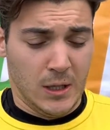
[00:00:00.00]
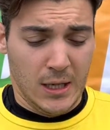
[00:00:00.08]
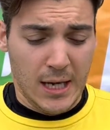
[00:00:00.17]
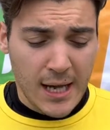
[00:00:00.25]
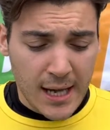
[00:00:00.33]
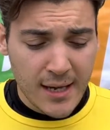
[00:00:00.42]

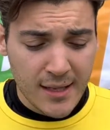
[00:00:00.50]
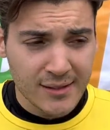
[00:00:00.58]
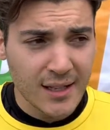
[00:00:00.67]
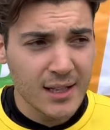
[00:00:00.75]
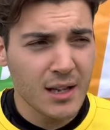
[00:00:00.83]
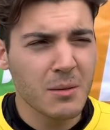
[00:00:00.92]
È
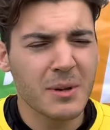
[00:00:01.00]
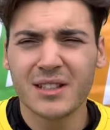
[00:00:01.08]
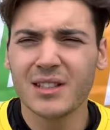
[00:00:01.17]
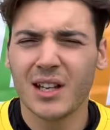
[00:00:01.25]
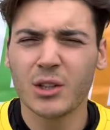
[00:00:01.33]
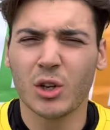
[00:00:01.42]
stata una
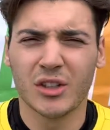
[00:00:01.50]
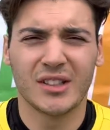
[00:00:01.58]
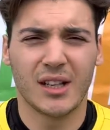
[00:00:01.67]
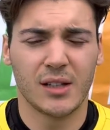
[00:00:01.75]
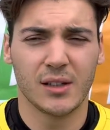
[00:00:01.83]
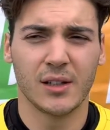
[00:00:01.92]
partita
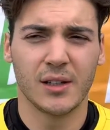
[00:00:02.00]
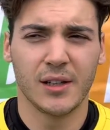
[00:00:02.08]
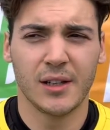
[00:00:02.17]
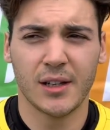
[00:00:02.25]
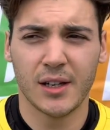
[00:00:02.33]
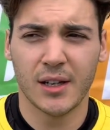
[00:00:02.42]
tosta,
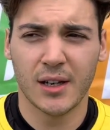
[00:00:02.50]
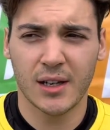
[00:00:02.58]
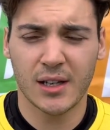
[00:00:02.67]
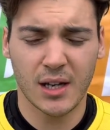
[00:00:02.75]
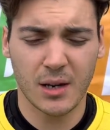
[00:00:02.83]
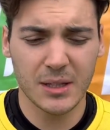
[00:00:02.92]

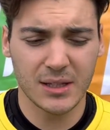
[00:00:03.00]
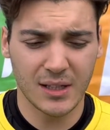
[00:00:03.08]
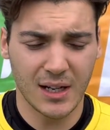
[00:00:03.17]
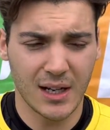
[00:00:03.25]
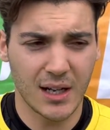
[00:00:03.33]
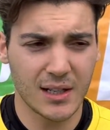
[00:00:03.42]

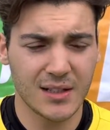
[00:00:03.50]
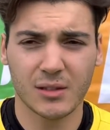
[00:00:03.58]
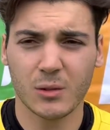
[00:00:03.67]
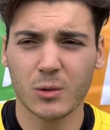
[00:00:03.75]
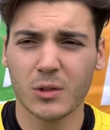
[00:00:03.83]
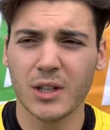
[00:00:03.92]
chiaramente ah, nel
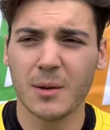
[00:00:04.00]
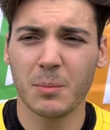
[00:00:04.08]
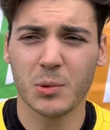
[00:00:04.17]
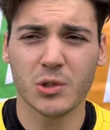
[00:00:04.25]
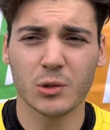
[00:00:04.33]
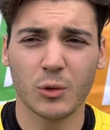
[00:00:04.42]
secondo
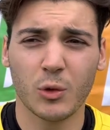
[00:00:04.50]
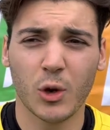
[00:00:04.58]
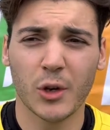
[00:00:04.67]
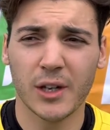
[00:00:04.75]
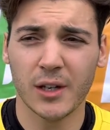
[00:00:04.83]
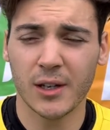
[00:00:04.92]
tempo è uscito
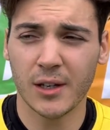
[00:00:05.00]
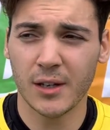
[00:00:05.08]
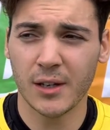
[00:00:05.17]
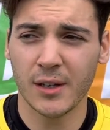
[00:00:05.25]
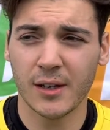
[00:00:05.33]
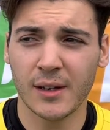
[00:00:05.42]

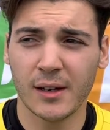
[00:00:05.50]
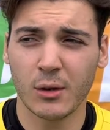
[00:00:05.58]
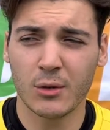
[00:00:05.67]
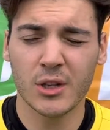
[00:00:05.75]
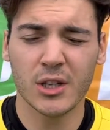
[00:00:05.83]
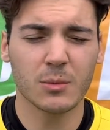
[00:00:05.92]
fuori il
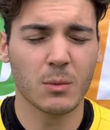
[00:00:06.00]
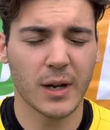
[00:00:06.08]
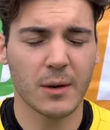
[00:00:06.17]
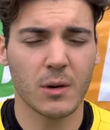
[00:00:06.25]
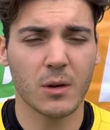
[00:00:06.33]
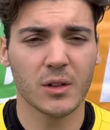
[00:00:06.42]
loro ritmo
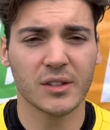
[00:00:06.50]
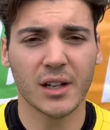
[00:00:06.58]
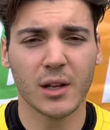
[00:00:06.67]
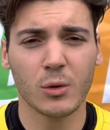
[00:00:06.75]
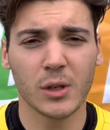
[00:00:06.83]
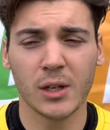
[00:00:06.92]
che è una cosa
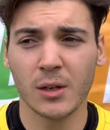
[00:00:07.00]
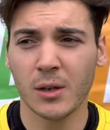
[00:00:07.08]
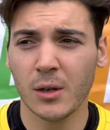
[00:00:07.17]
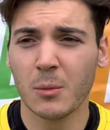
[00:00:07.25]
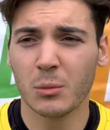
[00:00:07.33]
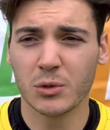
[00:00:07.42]
che noi
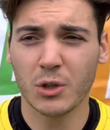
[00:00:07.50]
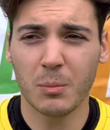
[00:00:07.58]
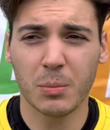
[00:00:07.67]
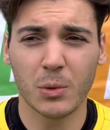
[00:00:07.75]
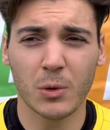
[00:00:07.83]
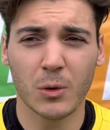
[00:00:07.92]

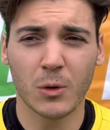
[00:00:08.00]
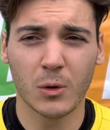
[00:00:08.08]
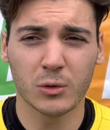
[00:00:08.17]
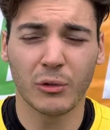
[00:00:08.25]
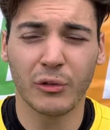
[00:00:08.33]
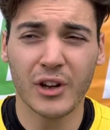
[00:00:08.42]
purtroppo
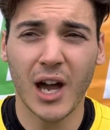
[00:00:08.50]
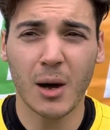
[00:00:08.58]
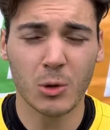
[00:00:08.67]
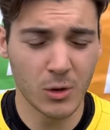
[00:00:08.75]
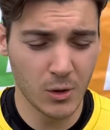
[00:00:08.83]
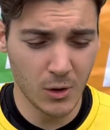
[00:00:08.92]

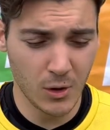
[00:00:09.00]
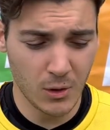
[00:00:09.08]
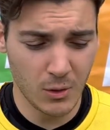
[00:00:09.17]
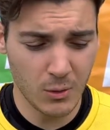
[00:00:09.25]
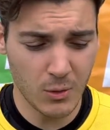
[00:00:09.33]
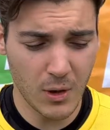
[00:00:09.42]
soffriamo,
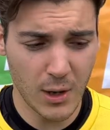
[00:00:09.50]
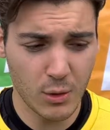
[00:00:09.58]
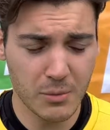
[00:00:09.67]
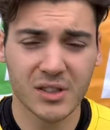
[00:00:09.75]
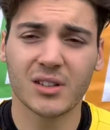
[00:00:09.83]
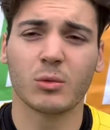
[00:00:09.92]
loro l'hanno
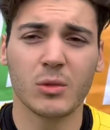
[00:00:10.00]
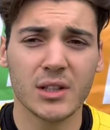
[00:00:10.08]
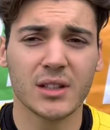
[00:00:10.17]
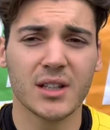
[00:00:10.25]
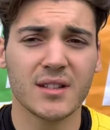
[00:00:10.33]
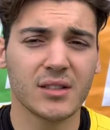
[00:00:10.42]
messa
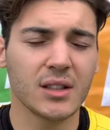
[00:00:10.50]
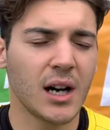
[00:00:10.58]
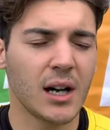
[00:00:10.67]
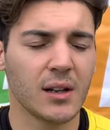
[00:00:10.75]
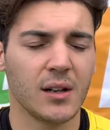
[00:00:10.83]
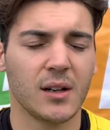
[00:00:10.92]

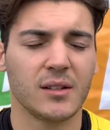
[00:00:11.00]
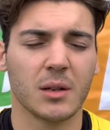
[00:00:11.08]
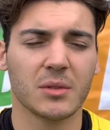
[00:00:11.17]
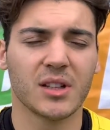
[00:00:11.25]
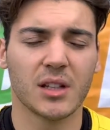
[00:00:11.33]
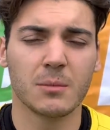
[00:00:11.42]
sull'intensità,
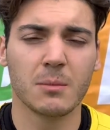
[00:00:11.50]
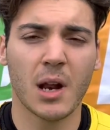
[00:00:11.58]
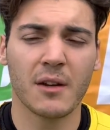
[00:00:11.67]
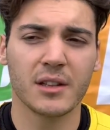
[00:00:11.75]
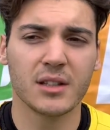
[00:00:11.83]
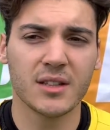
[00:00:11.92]
siamo stati
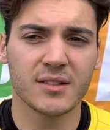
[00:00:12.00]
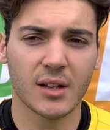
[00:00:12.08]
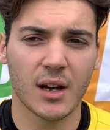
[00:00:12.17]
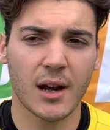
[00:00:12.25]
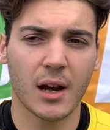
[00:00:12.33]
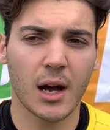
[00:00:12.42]
bravi a
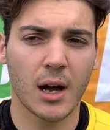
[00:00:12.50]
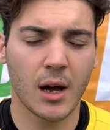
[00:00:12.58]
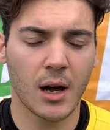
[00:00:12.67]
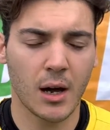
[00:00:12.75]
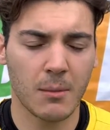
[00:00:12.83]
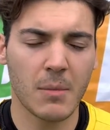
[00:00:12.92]

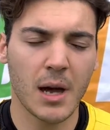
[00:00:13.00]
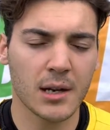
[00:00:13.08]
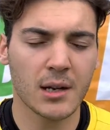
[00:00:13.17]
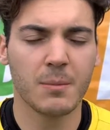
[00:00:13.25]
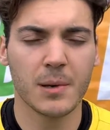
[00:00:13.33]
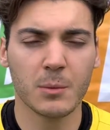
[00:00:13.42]
indirizzarla bene
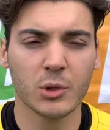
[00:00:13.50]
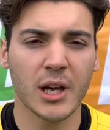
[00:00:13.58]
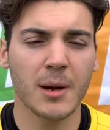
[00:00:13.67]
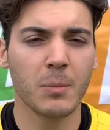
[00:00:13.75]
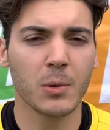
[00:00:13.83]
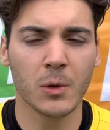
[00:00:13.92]
nel primo
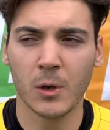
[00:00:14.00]
tempo